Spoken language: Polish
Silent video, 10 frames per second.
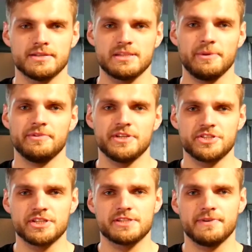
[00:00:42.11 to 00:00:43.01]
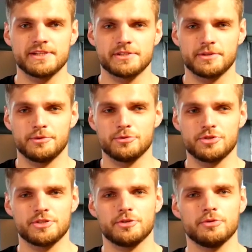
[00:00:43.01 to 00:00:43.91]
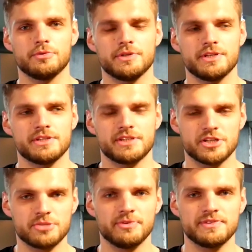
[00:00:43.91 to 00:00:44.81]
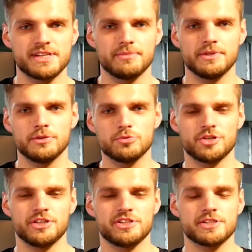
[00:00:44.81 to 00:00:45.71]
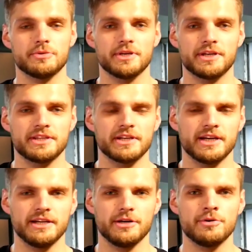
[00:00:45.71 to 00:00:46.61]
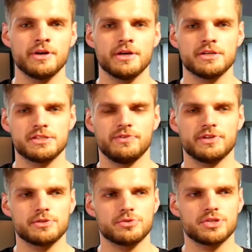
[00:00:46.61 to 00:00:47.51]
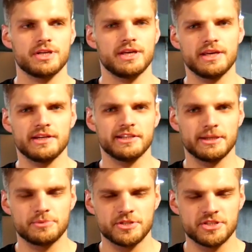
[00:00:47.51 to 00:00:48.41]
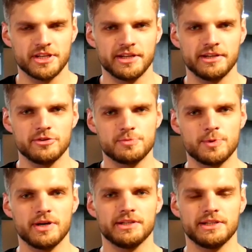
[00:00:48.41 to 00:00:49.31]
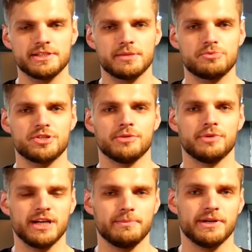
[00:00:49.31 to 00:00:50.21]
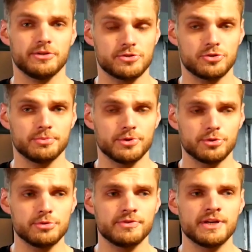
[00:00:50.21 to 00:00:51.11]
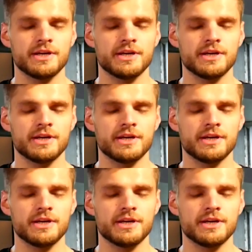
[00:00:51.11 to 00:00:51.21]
zapewne część z Was, którzy są e, starszymi widzami, dłużej śledzą ten, ten kanał, stwierdzą, że ej Radek, przecież na kanale już była analiza przysiadu high bar od stóp do głów